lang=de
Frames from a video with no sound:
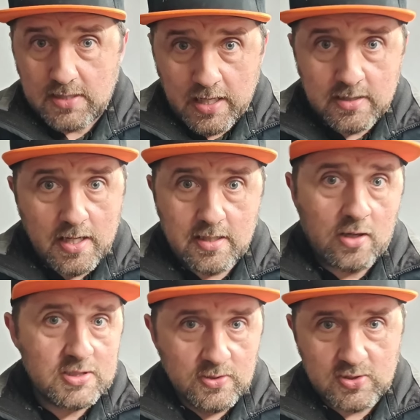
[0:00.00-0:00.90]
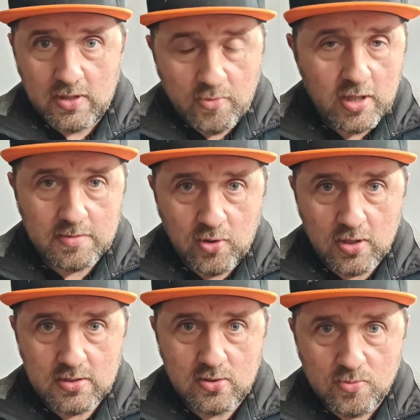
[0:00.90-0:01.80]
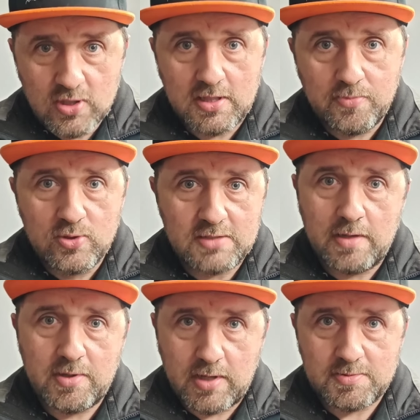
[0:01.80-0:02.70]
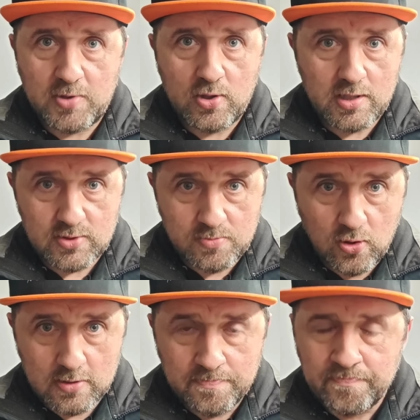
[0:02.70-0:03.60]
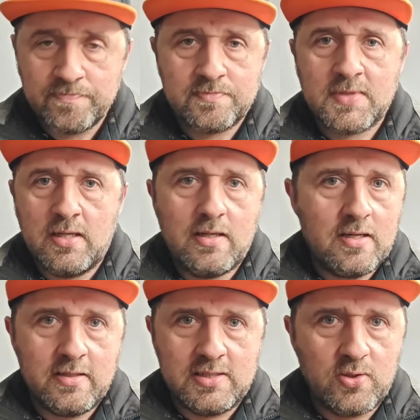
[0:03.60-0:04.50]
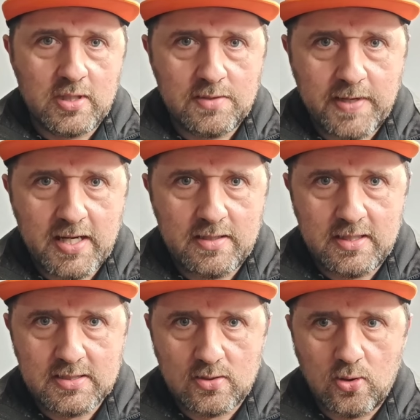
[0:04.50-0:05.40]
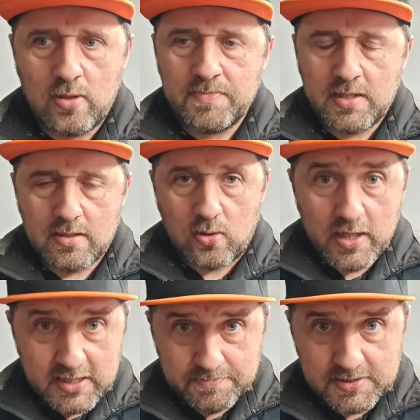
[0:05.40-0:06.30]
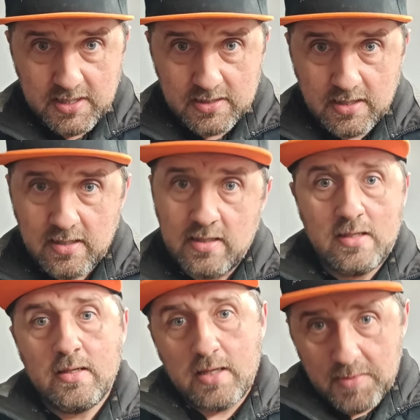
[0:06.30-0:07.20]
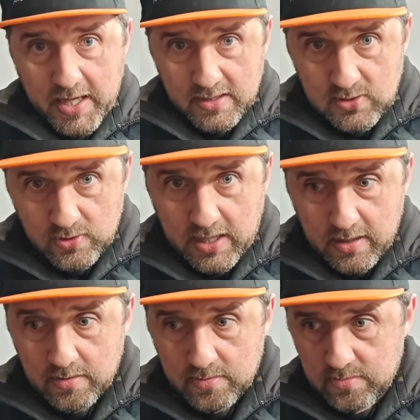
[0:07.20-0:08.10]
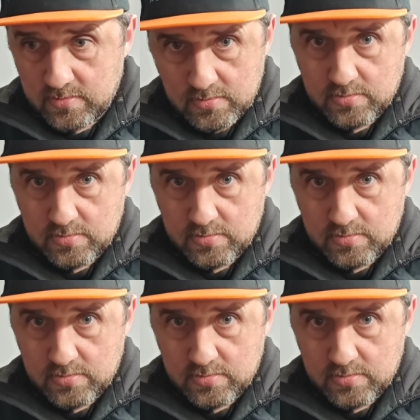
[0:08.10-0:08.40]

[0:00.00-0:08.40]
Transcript: es ist eindeutig Ausnutzung der Marktmacht, da muss die Bundeswettbewerbsbehörde was machen. Äh, in solchen Fällen ist da gar nichts passiert. Im Gegenzug da,